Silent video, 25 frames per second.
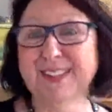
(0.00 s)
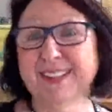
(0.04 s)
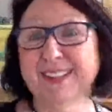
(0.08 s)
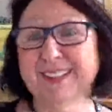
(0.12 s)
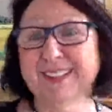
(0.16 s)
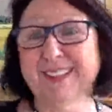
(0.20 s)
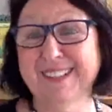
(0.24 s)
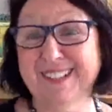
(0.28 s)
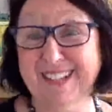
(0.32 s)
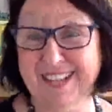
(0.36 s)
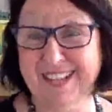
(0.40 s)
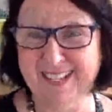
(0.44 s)

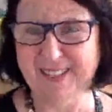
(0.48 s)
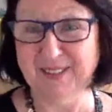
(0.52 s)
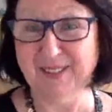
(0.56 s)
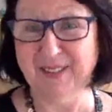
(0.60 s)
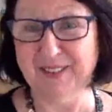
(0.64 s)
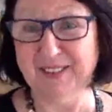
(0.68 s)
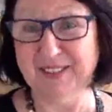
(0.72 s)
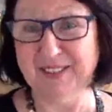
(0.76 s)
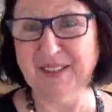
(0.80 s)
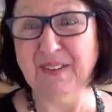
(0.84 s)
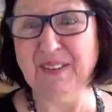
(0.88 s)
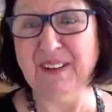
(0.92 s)
dindon
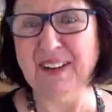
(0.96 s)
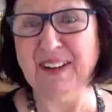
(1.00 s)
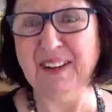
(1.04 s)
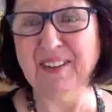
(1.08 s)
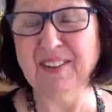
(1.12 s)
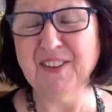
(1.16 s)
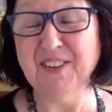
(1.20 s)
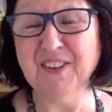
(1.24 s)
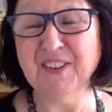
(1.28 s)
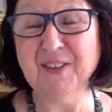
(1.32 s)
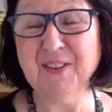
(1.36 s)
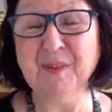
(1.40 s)

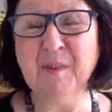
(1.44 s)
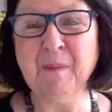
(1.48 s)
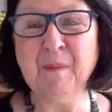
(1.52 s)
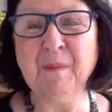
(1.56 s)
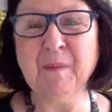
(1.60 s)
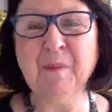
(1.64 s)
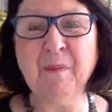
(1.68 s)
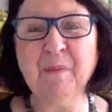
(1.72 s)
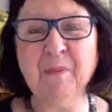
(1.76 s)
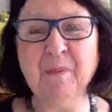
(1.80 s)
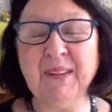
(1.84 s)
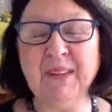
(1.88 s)
sauvage
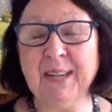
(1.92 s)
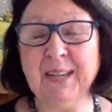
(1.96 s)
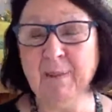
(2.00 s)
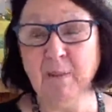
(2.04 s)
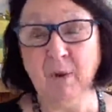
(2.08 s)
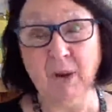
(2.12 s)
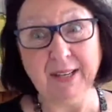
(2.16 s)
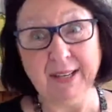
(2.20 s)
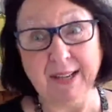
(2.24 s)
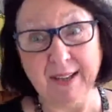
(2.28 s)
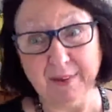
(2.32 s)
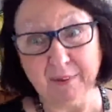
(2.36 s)
qui me
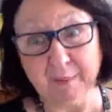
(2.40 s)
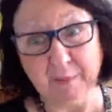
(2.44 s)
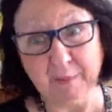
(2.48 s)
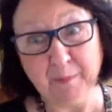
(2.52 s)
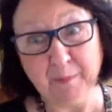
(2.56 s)
regarde.